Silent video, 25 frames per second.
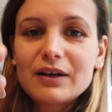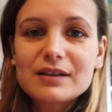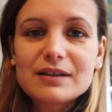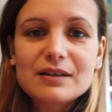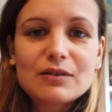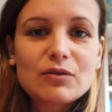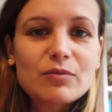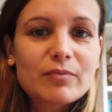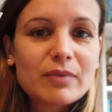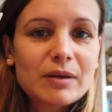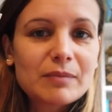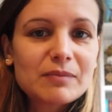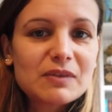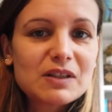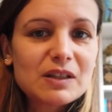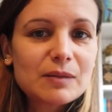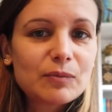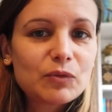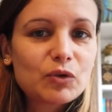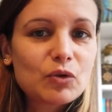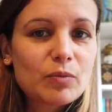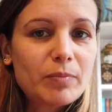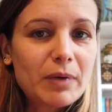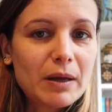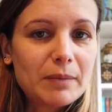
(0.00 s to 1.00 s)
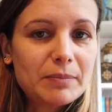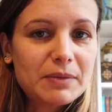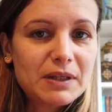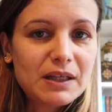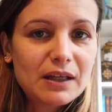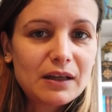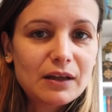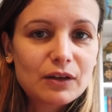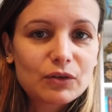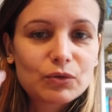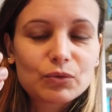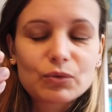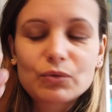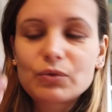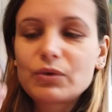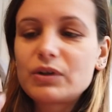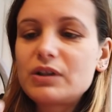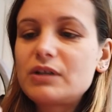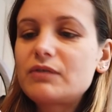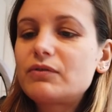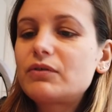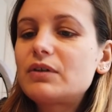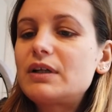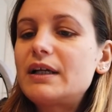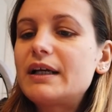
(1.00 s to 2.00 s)
alors c'est le même type de papier, hein. donc
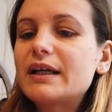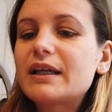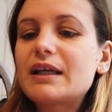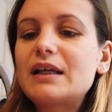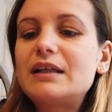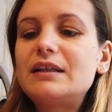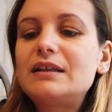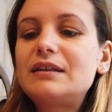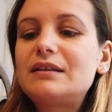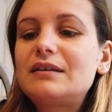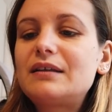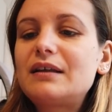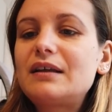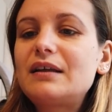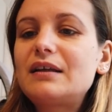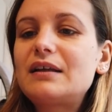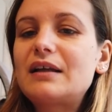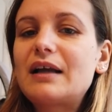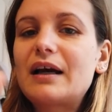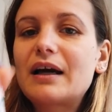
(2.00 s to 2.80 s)
au niveau de la qualité,